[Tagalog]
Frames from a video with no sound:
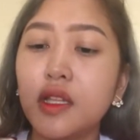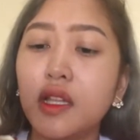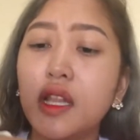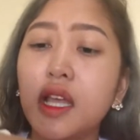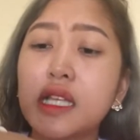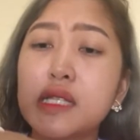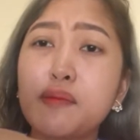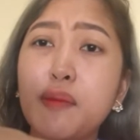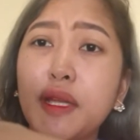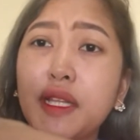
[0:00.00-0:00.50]

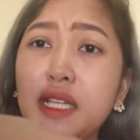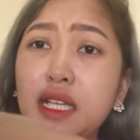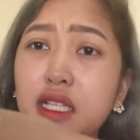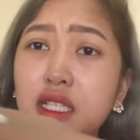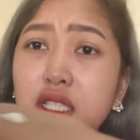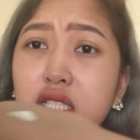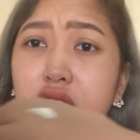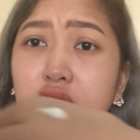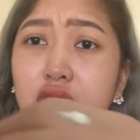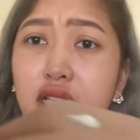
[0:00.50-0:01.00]
Na-expect
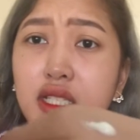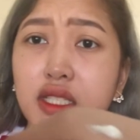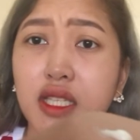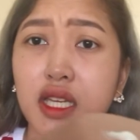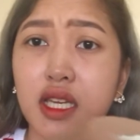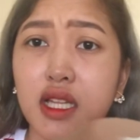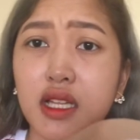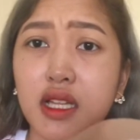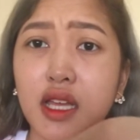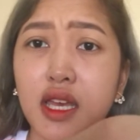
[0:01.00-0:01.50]
natin siya na
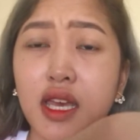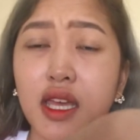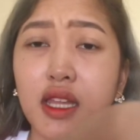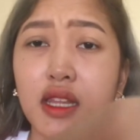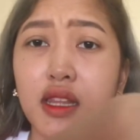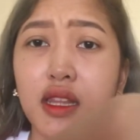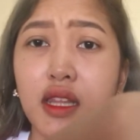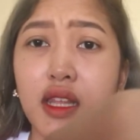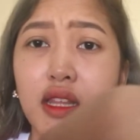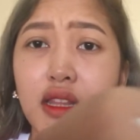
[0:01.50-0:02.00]
gel.
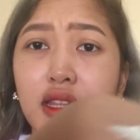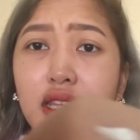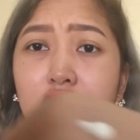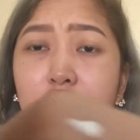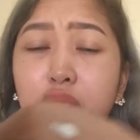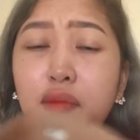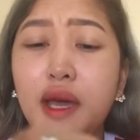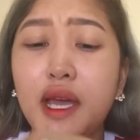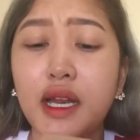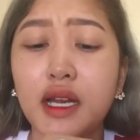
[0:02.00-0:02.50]
And,
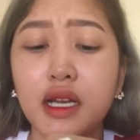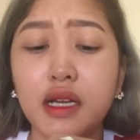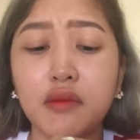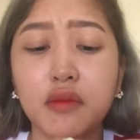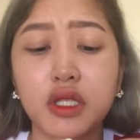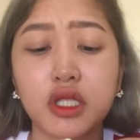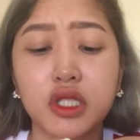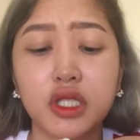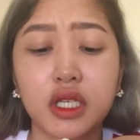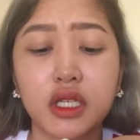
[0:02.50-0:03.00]
indeed, para
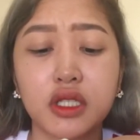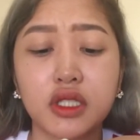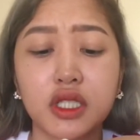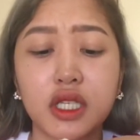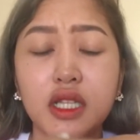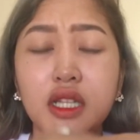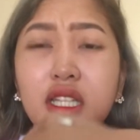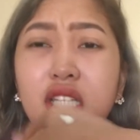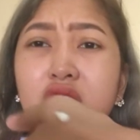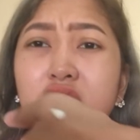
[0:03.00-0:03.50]
naman siyang
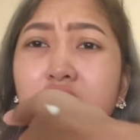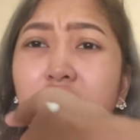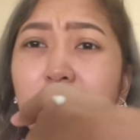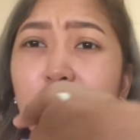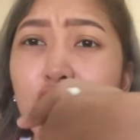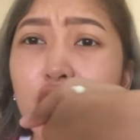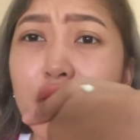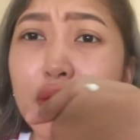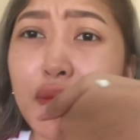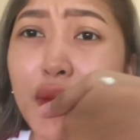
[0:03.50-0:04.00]
gel. Hindi siya
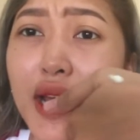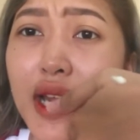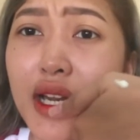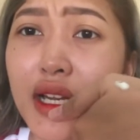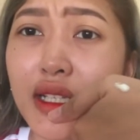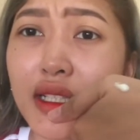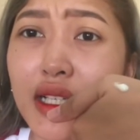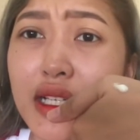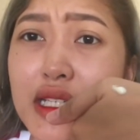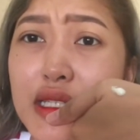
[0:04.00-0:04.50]
actually
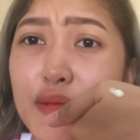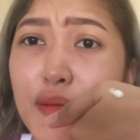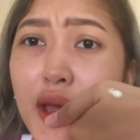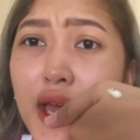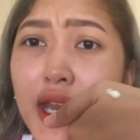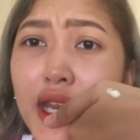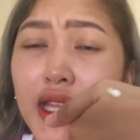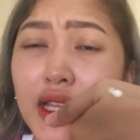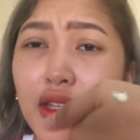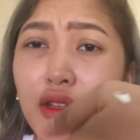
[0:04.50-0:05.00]
parang
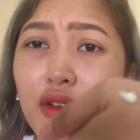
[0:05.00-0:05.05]
transparent.